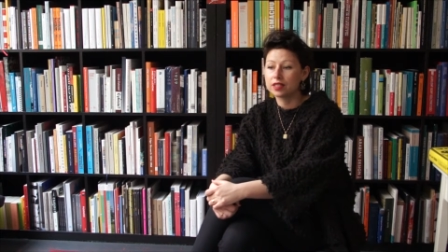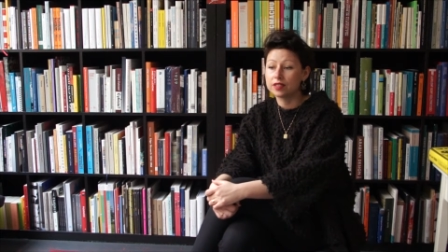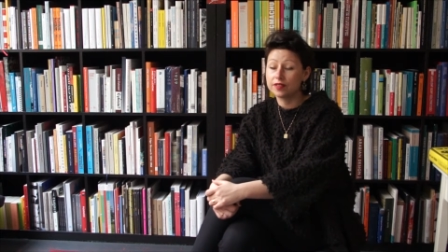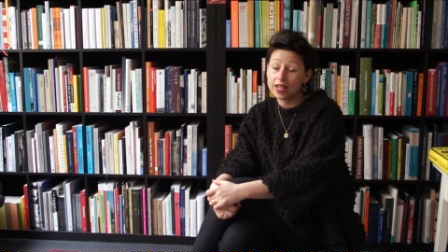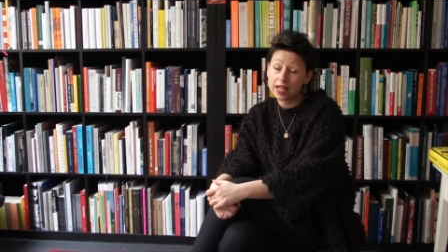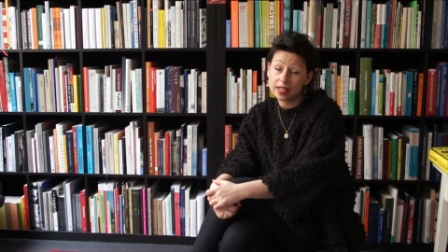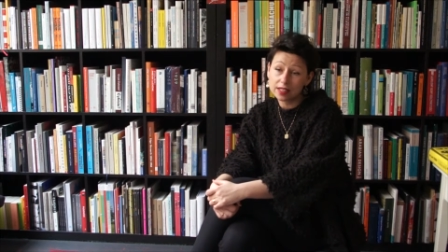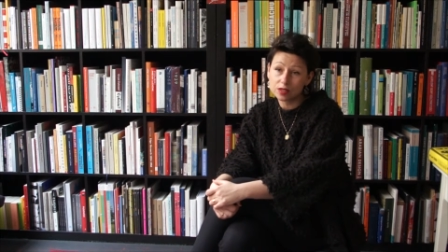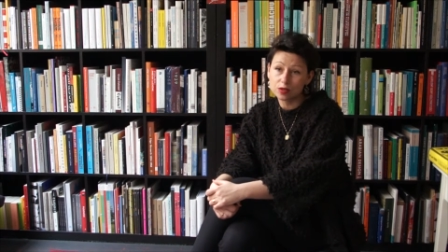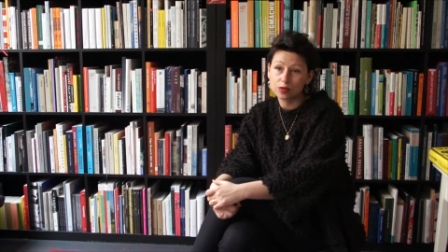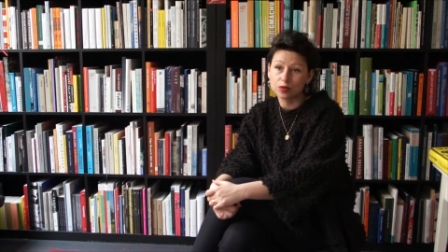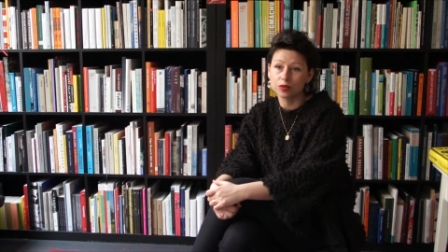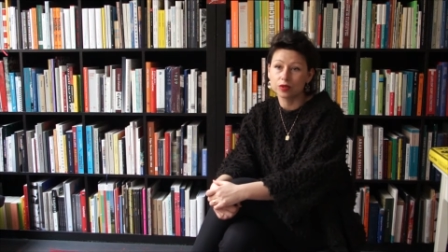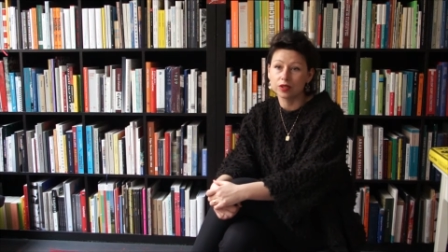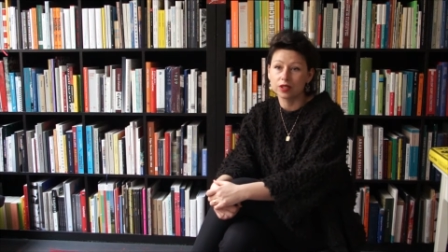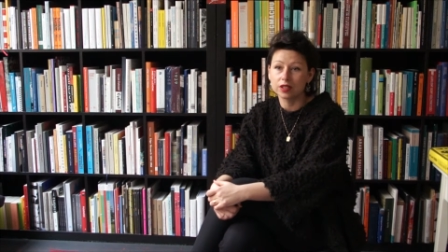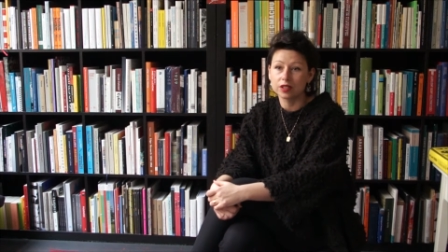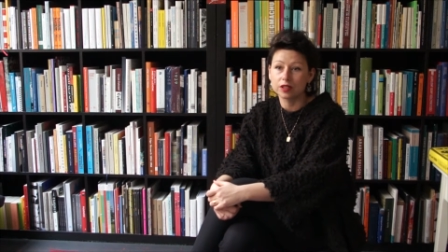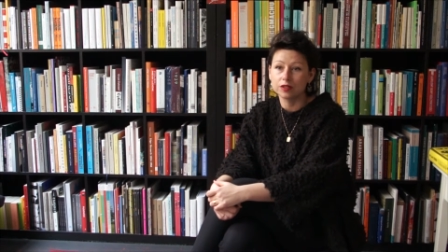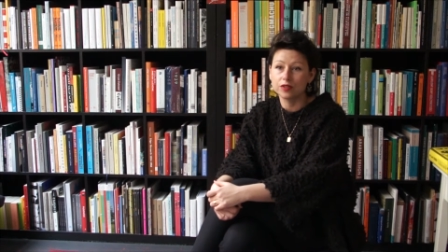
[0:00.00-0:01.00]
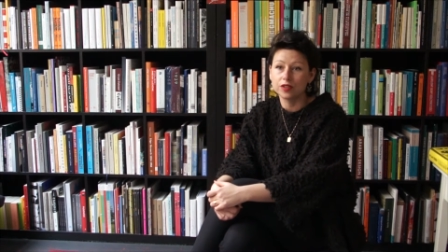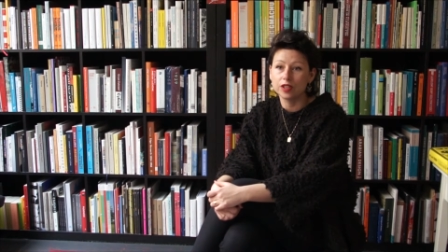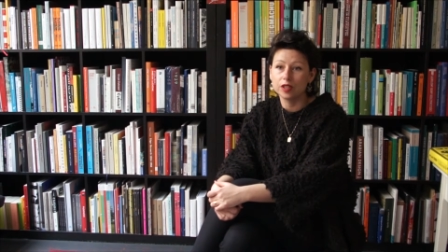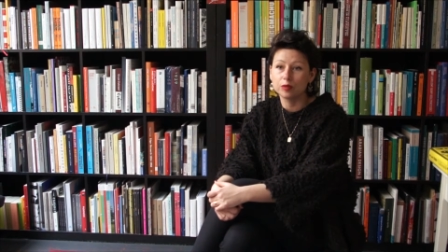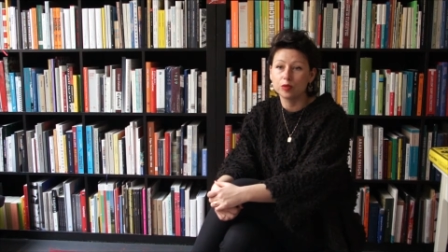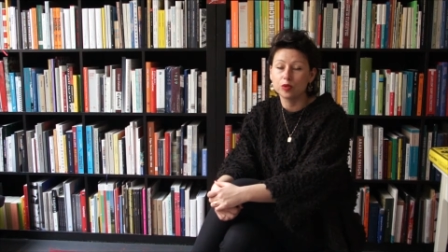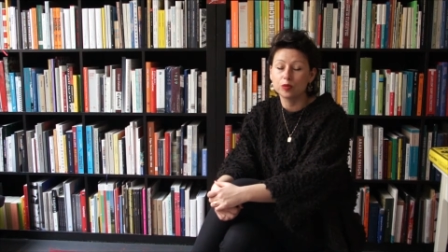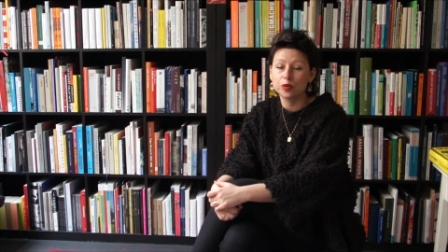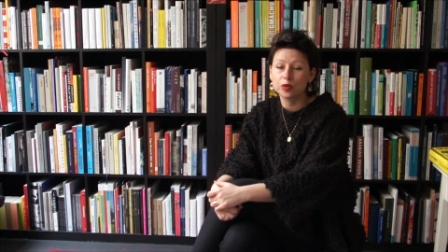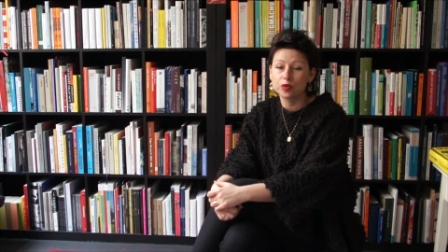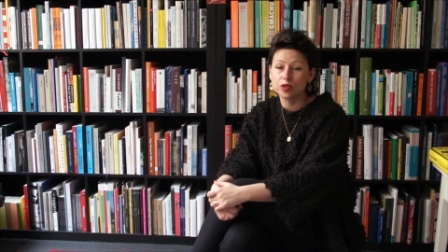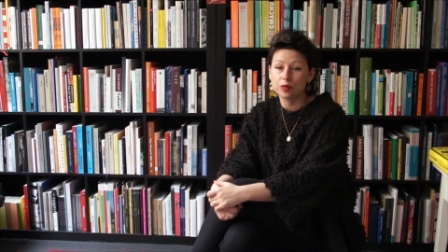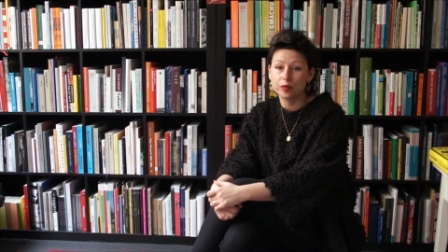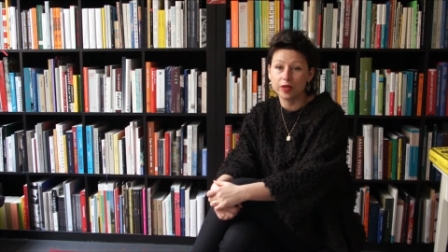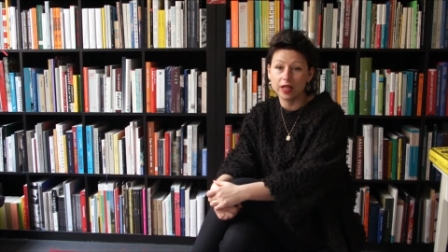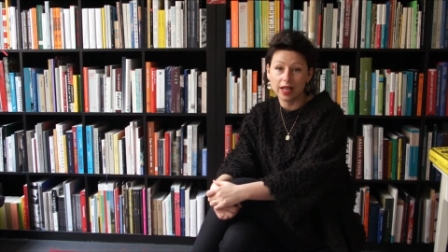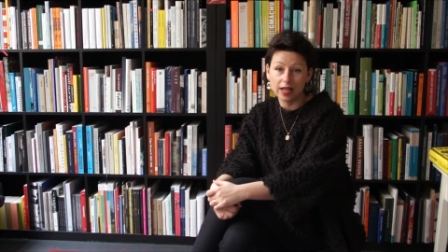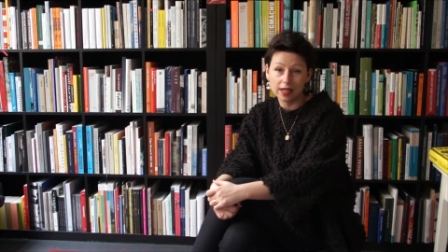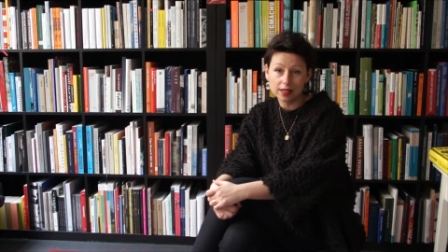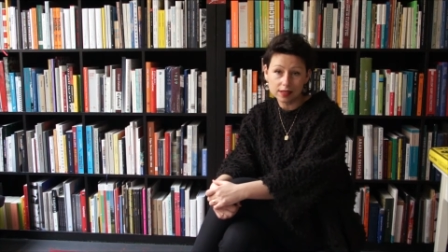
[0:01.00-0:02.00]
zwiastun filmu Był
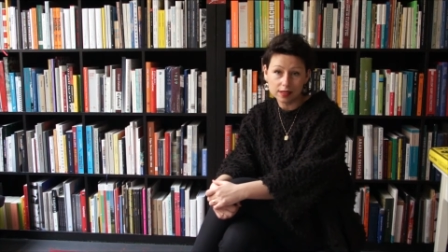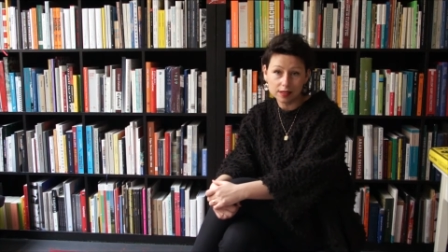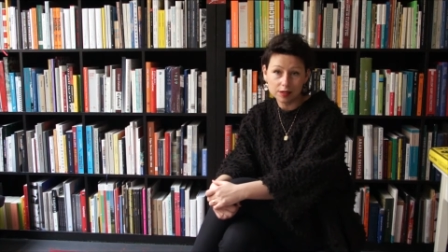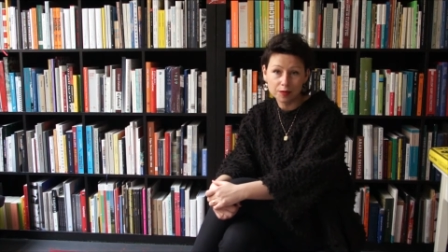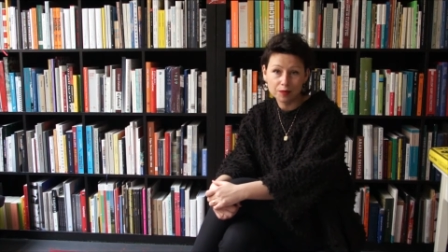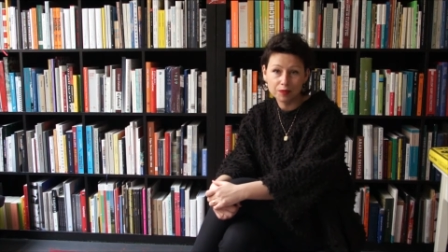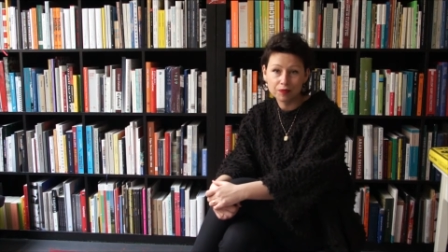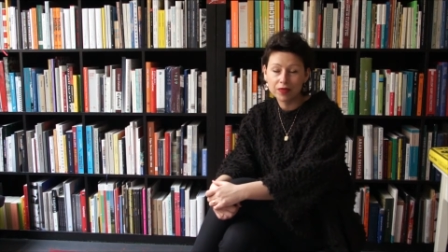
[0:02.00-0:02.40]
sobie las.